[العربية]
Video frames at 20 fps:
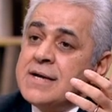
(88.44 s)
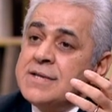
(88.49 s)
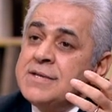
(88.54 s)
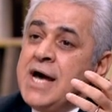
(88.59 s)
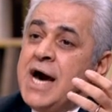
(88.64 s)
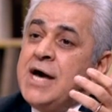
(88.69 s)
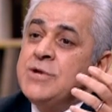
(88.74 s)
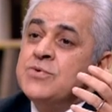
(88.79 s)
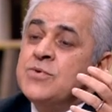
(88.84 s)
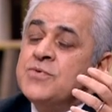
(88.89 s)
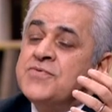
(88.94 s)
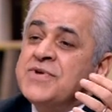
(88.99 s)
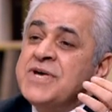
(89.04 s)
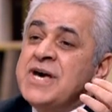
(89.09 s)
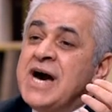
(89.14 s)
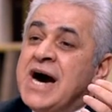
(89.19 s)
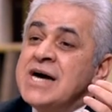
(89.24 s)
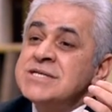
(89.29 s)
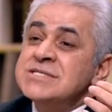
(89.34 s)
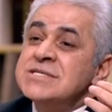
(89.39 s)
نحن
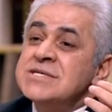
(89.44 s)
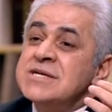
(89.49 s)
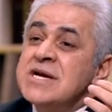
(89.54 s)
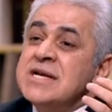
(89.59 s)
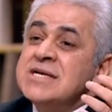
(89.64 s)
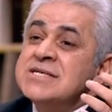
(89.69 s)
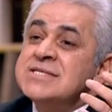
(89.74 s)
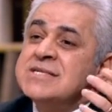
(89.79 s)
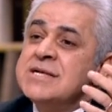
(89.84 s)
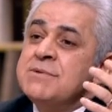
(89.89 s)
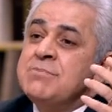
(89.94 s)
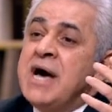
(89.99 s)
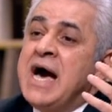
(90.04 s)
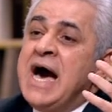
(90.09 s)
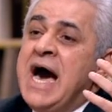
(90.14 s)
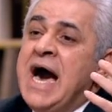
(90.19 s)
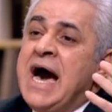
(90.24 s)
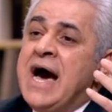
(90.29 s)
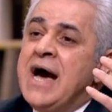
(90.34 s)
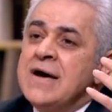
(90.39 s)
في عصر
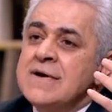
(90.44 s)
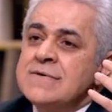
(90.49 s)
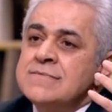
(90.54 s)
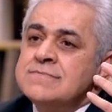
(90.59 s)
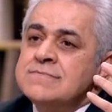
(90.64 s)
الاستباحة